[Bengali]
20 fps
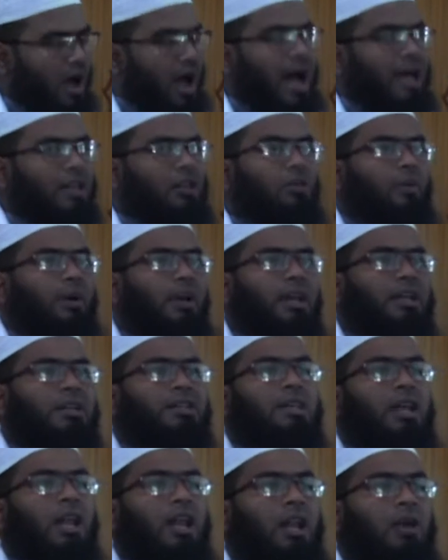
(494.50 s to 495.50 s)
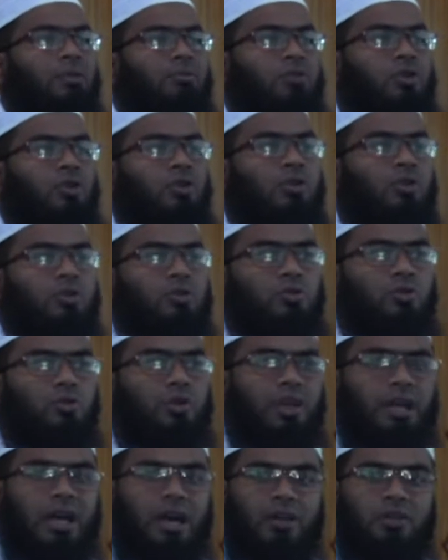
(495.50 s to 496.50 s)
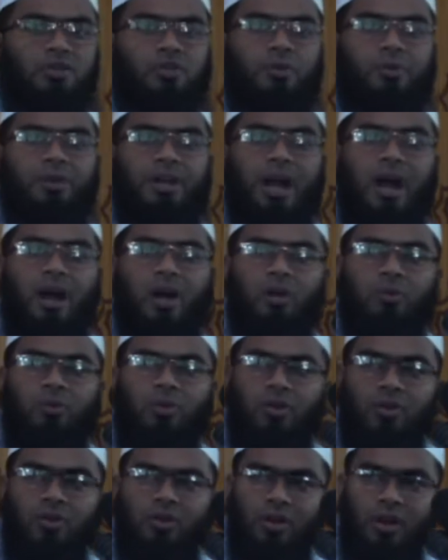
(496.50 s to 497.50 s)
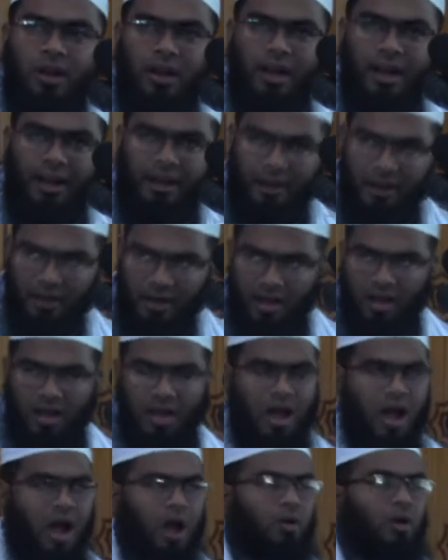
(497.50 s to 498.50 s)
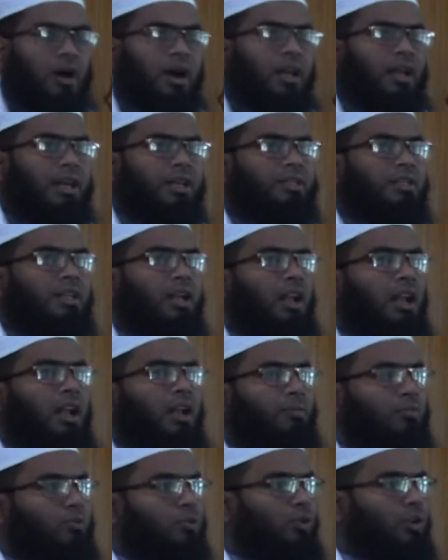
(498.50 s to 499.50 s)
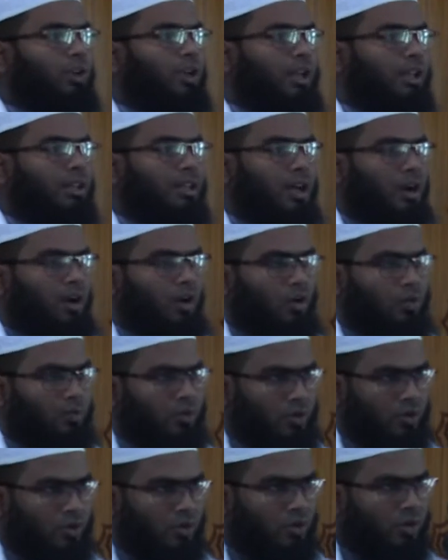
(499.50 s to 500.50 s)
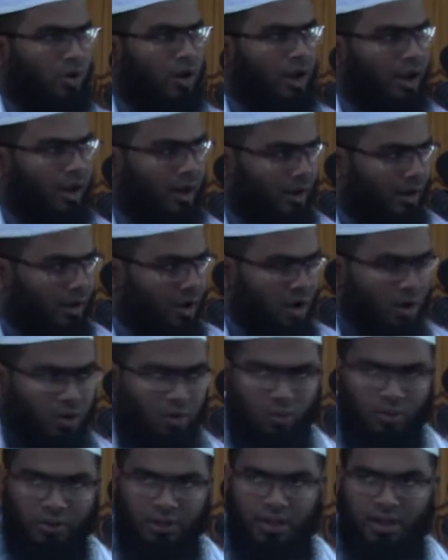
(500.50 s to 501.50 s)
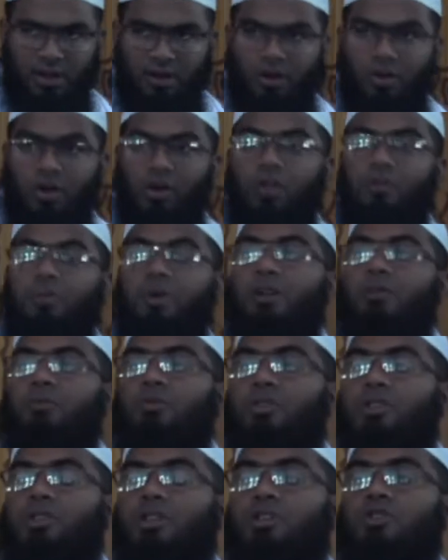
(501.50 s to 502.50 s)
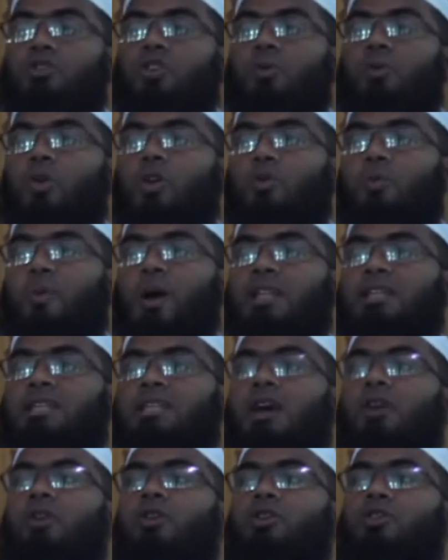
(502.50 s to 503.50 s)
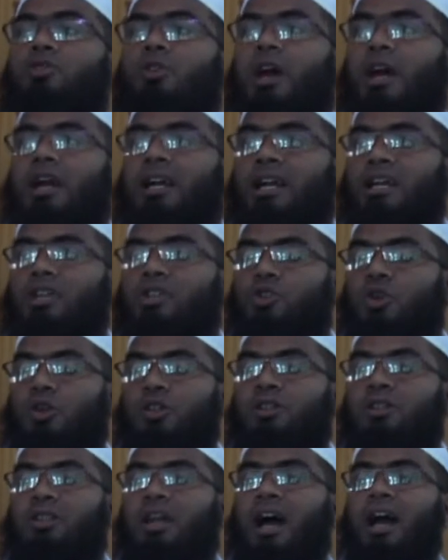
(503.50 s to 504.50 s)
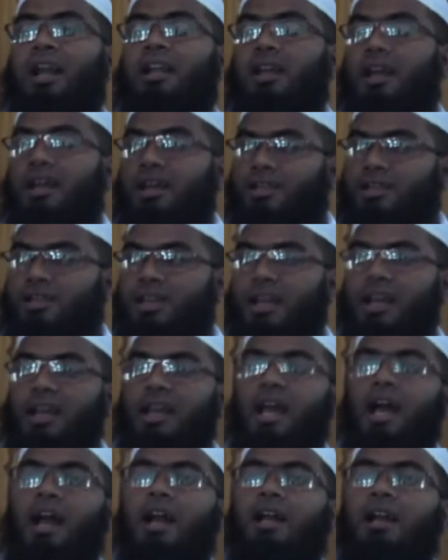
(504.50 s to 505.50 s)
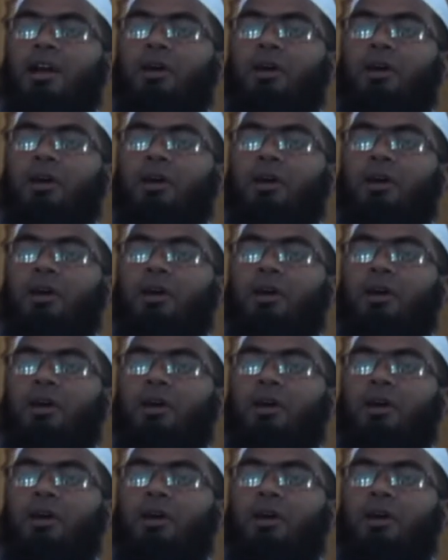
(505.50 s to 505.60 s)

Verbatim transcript: আদম আলাইসাল্লাম যখন দুনিয়ার জমিনে আগমন করলেন হাওয়া আলাইসাল্লাম দুনিয়াতে আগমন করলেন ওদের গর্বের মধ্যে জমক বাচ্চা হইতো একটা সন্তান ছেলে একটা